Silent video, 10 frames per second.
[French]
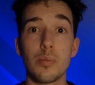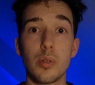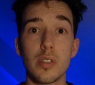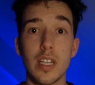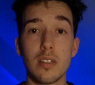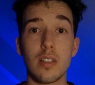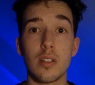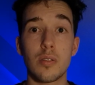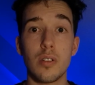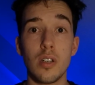Polka
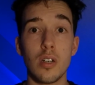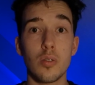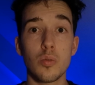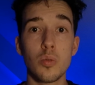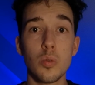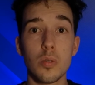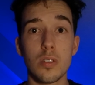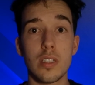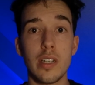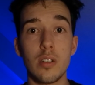Starter ou
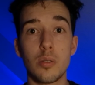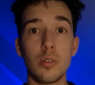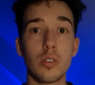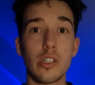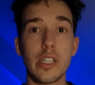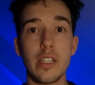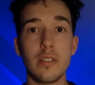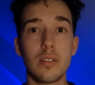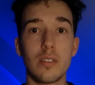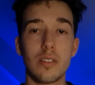celle de
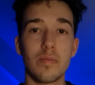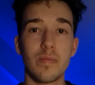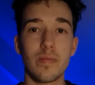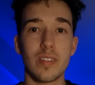CoinList.